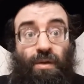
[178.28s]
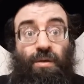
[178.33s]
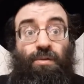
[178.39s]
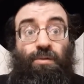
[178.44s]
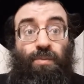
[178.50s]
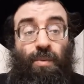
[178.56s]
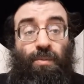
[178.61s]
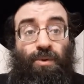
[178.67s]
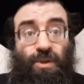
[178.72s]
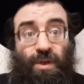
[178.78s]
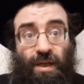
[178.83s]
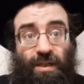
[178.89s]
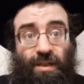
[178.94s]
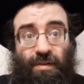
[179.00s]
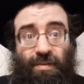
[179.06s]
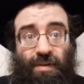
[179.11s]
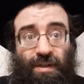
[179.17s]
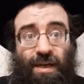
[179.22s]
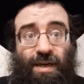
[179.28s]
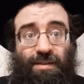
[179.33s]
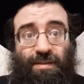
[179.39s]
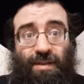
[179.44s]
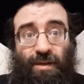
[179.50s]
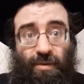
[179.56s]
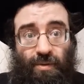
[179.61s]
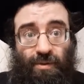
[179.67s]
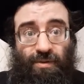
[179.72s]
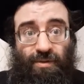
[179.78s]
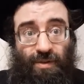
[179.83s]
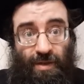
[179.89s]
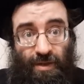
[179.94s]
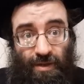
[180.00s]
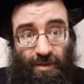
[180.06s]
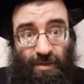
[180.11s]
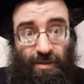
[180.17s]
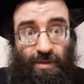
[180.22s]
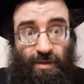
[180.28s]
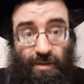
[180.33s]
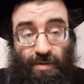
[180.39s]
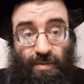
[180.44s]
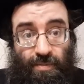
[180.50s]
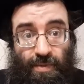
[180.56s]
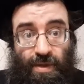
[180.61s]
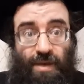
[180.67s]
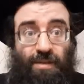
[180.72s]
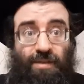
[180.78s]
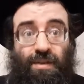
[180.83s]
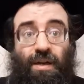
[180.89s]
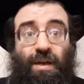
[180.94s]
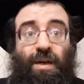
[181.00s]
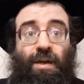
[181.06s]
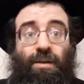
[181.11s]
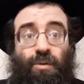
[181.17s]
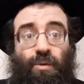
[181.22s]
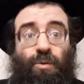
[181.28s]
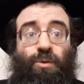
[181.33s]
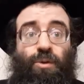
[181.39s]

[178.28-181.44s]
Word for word: с помощью этого, да, остается место, на которое